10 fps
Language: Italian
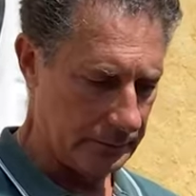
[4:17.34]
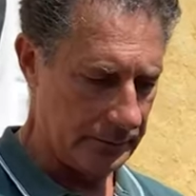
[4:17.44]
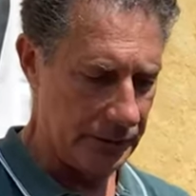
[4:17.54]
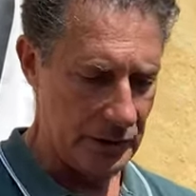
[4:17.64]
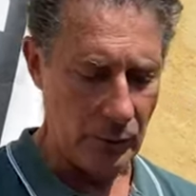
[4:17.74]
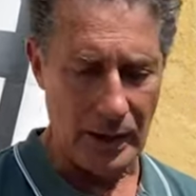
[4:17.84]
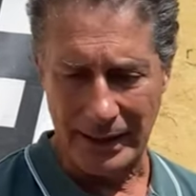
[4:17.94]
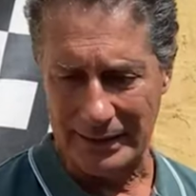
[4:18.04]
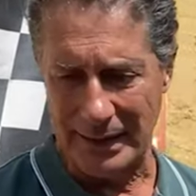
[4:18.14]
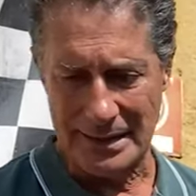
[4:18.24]
diciamo a
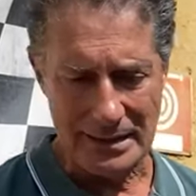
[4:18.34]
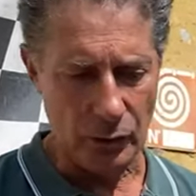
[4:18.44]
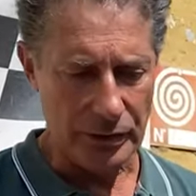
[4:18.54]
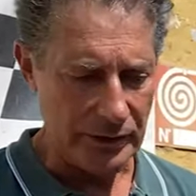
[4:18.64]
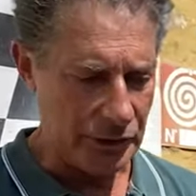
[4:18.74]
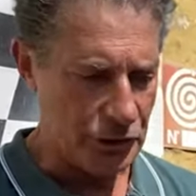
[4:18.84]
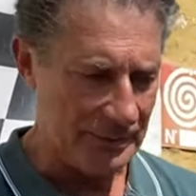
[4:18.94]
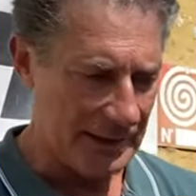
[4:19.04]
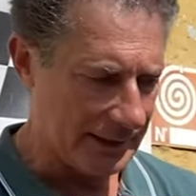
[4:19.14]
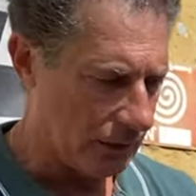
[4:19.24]
cadenza ogni
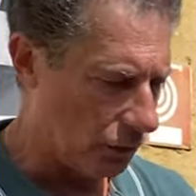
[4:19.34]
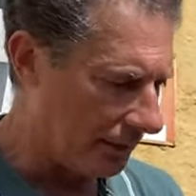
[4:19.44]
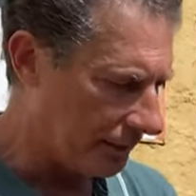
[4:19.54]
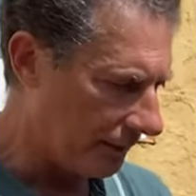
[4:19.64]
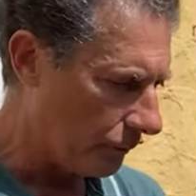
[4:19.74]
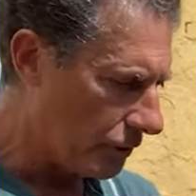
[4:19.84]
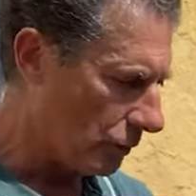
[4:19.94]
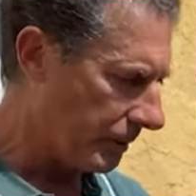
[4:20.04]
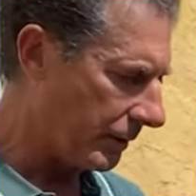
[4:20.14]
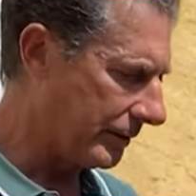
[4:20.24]
10.000 km.
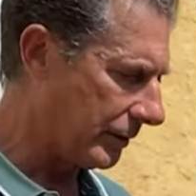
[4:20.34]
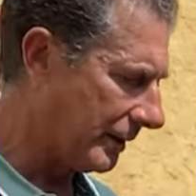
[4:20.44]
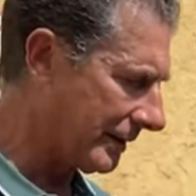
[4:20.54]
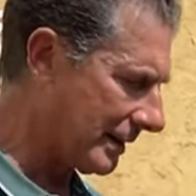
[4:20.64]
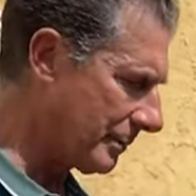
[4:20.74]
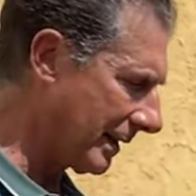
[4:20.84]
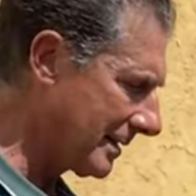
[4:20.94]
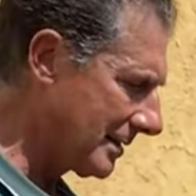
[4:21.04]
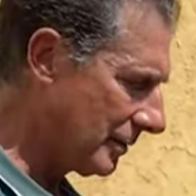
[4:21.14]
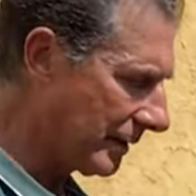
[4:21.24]
Questo per quanto riguarda
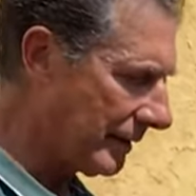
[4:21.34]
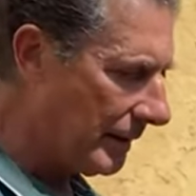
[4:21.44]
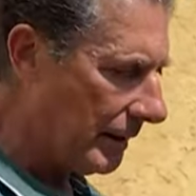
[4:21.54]
l'aspirazione.